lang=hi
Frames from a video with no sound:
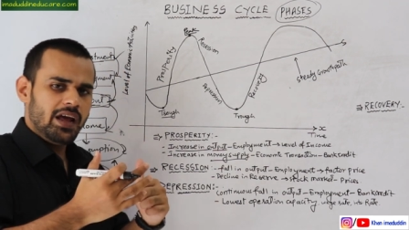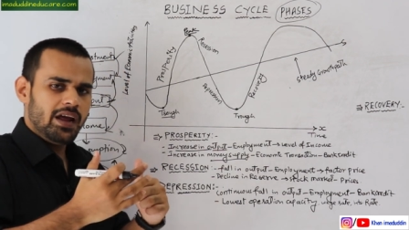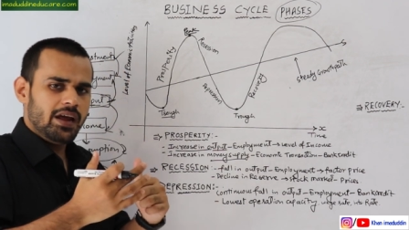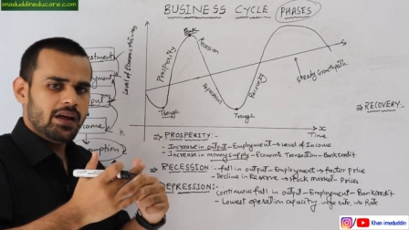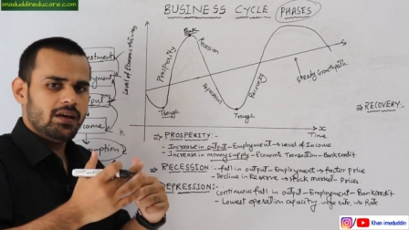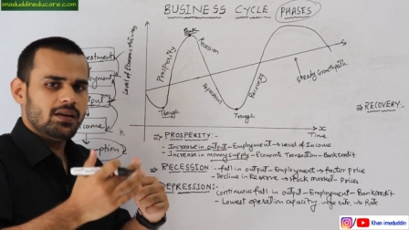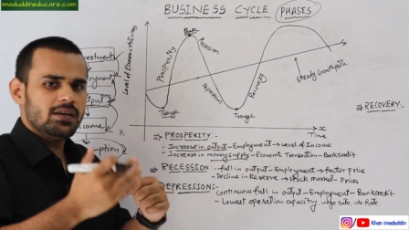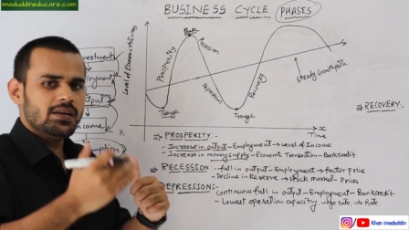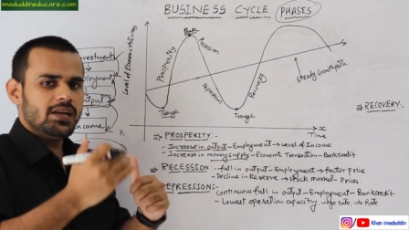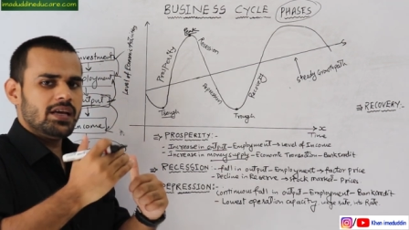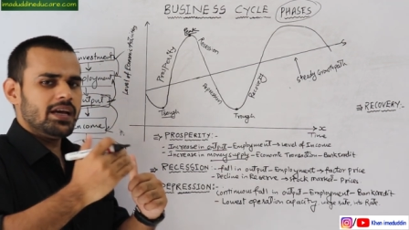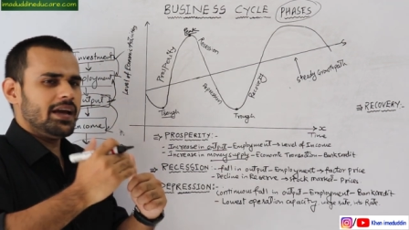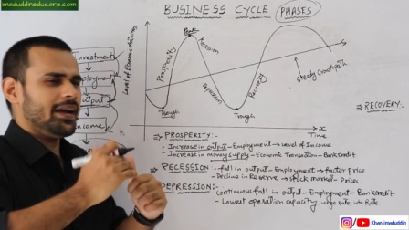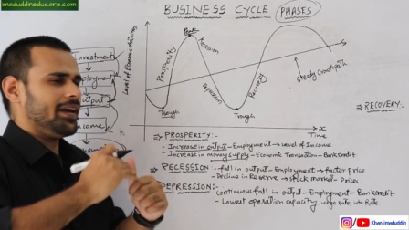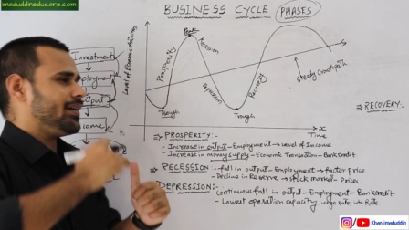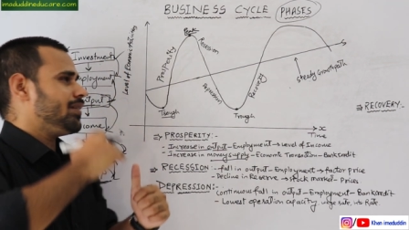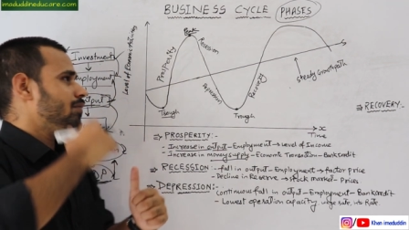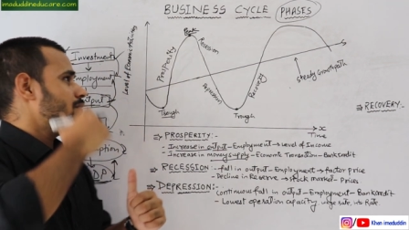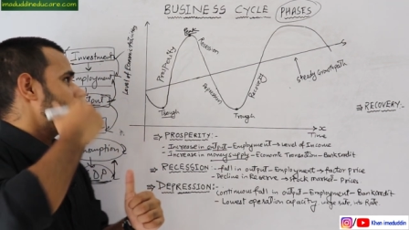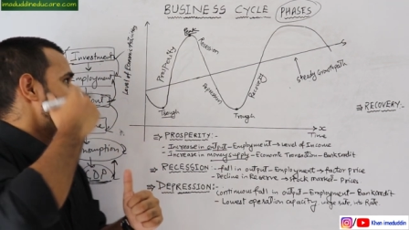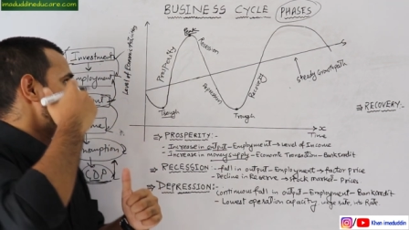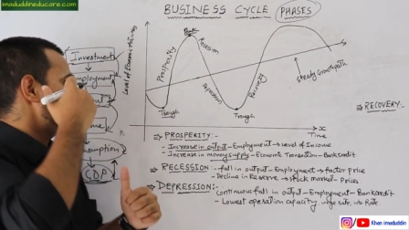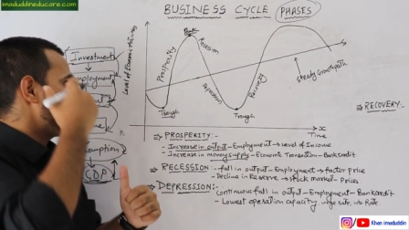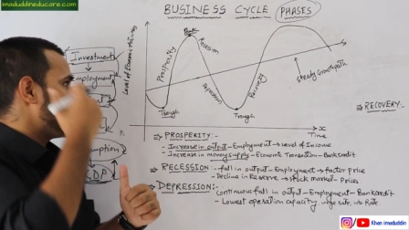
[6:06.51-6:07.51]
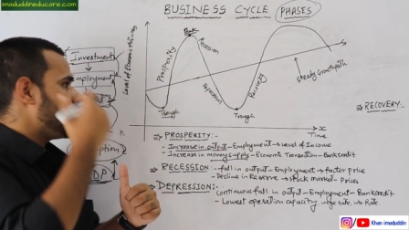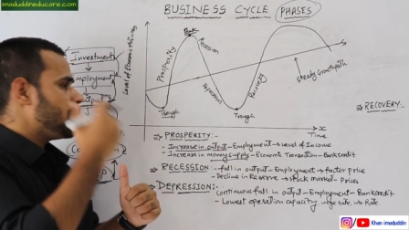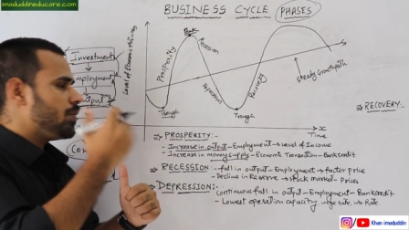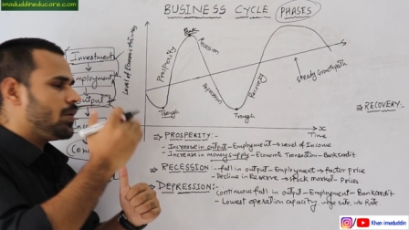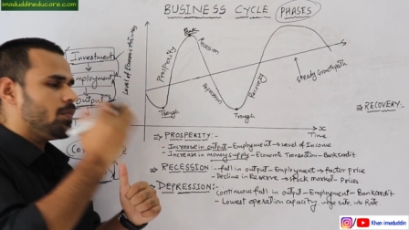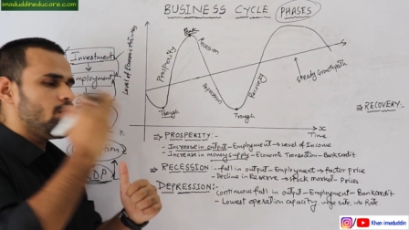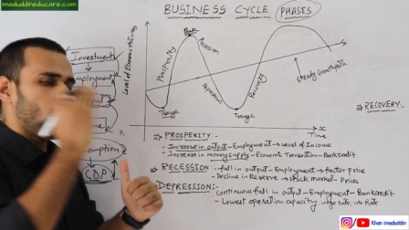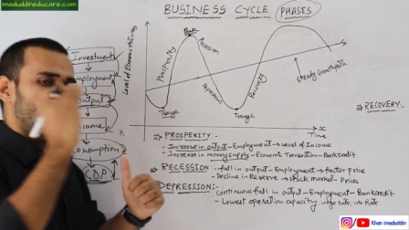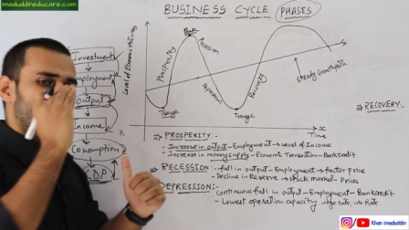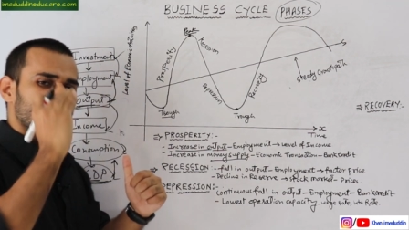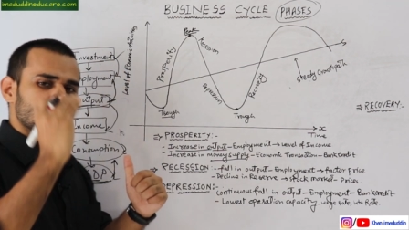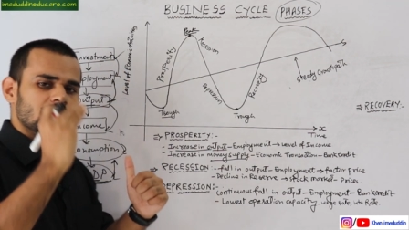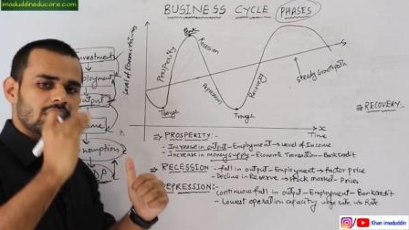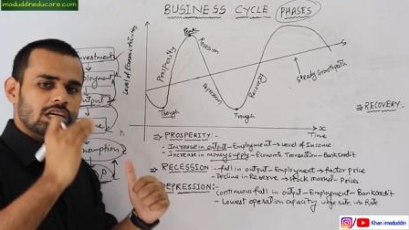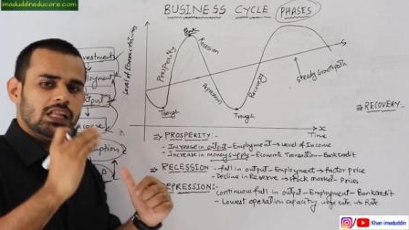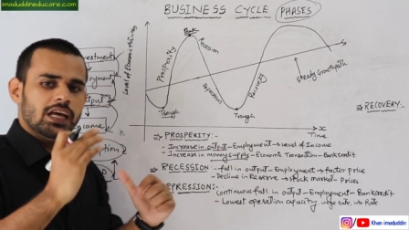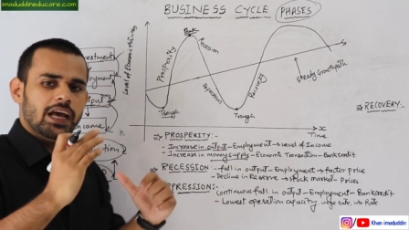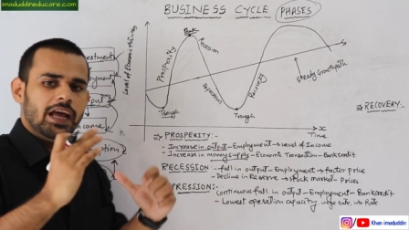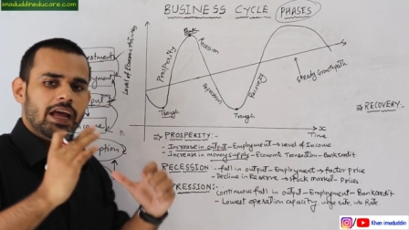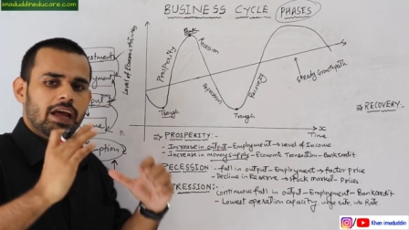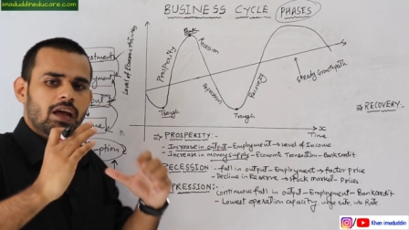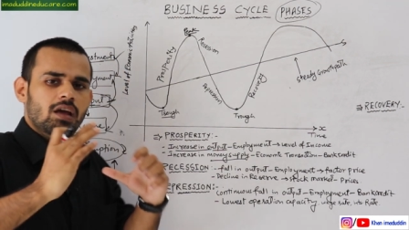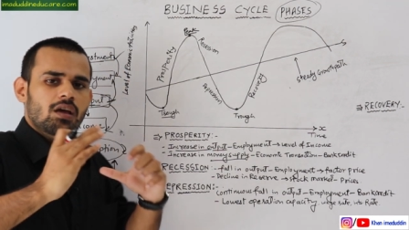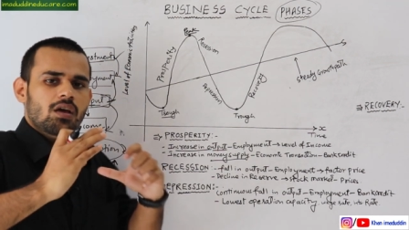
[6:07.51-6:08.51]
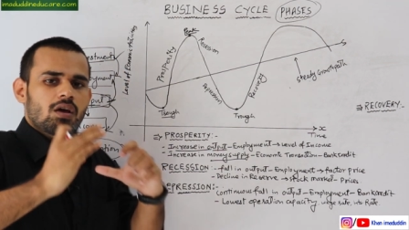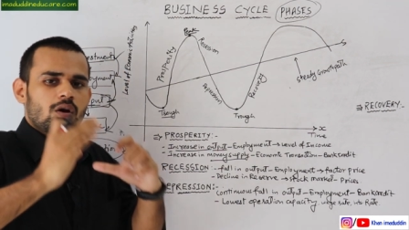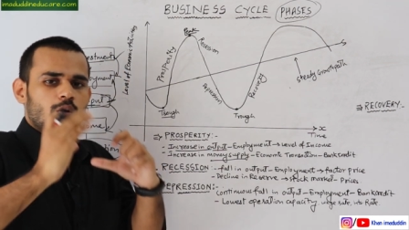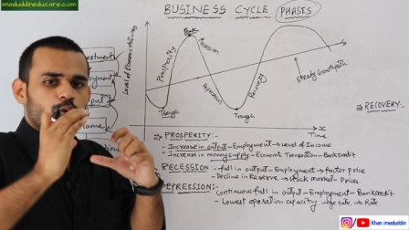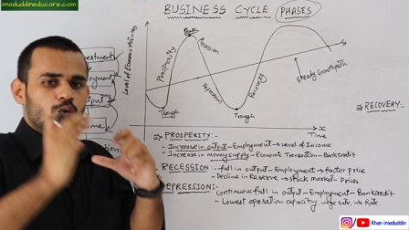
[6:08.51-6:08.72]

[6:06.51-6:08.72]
है ठीक है इन्वेस्टमेंट भी बहुत ज्यादा है